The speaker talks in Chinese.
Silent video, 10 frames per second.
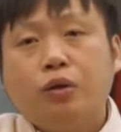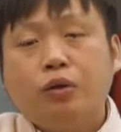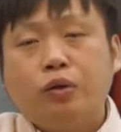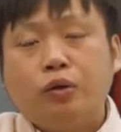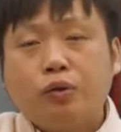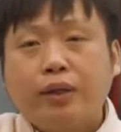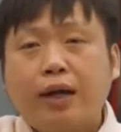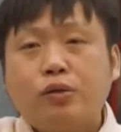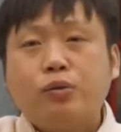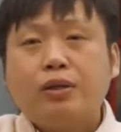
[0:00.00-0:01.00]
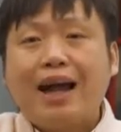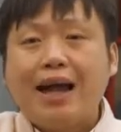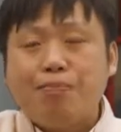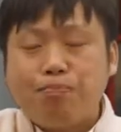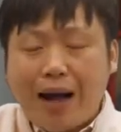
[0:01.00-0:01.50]
宋太宗
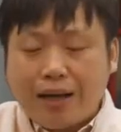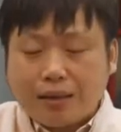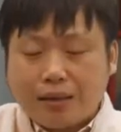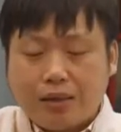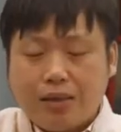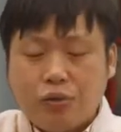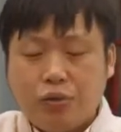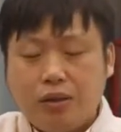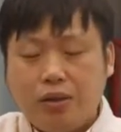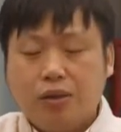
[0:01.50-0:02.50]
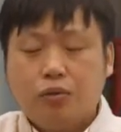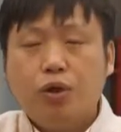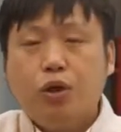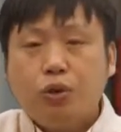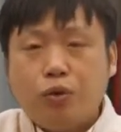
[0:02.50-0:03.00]
开八次科举以后，
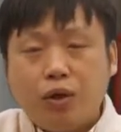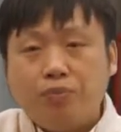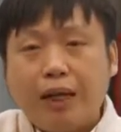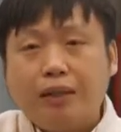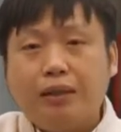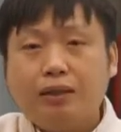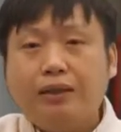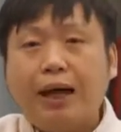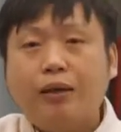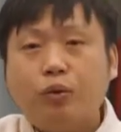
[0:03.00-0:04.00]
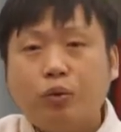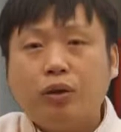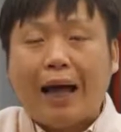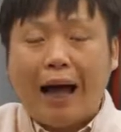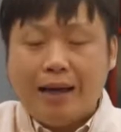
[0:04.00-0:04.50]
选拔的人才多
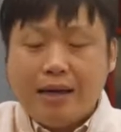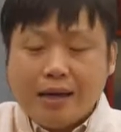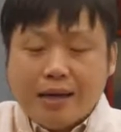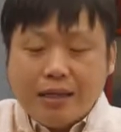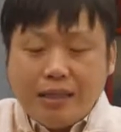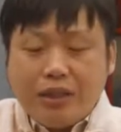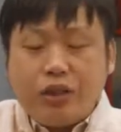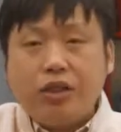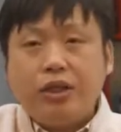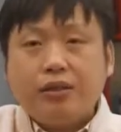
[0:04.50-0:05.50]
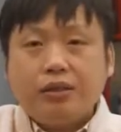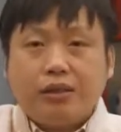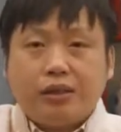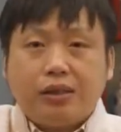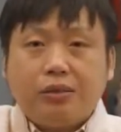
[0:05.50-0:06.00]
达一千
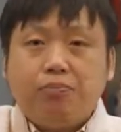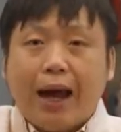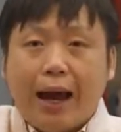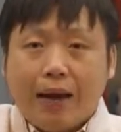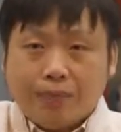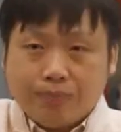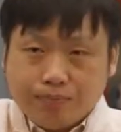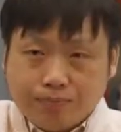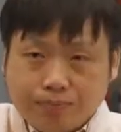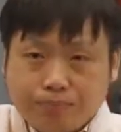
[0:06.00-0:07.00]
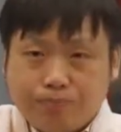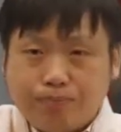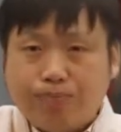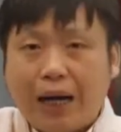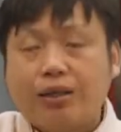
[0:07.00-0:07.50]
四百
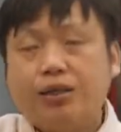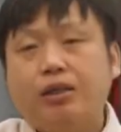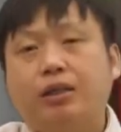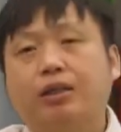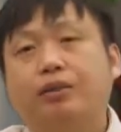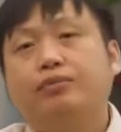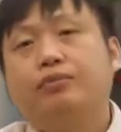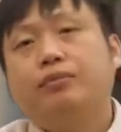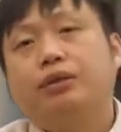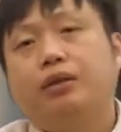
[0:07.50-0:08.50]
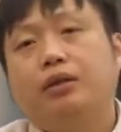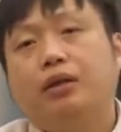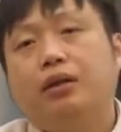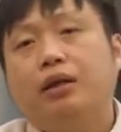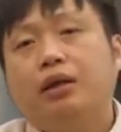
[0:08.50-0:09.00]
八十七个人，
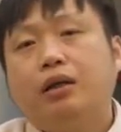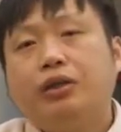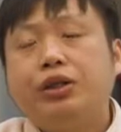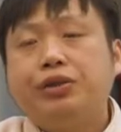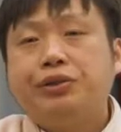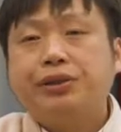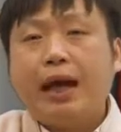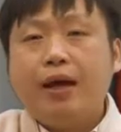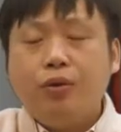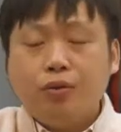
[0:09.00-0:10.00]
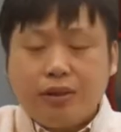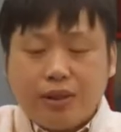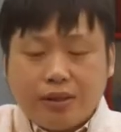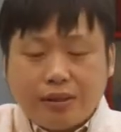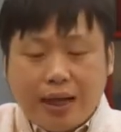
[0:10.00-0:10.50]
甚至在雍
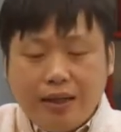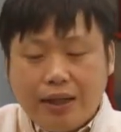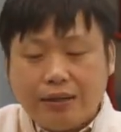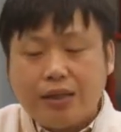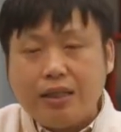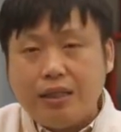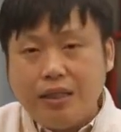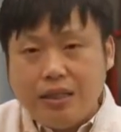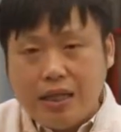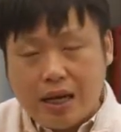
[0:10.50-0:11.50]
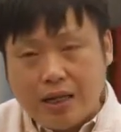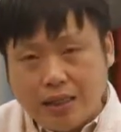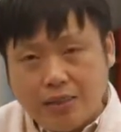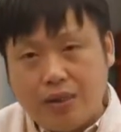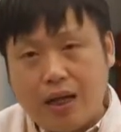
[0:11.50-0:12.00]
熙三年这一年
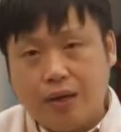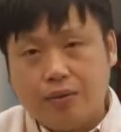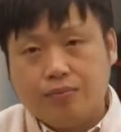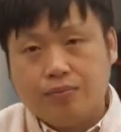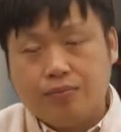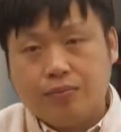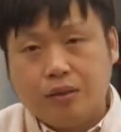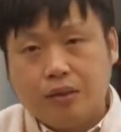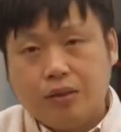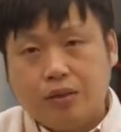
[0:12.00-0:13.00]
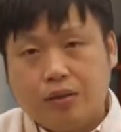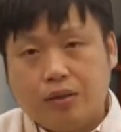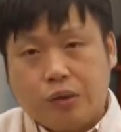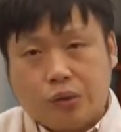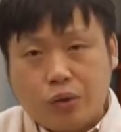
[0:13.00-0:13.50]
里面，
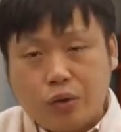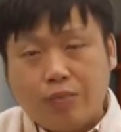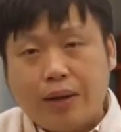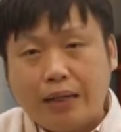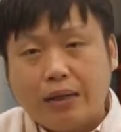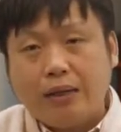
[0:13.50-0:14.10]
所选拔的人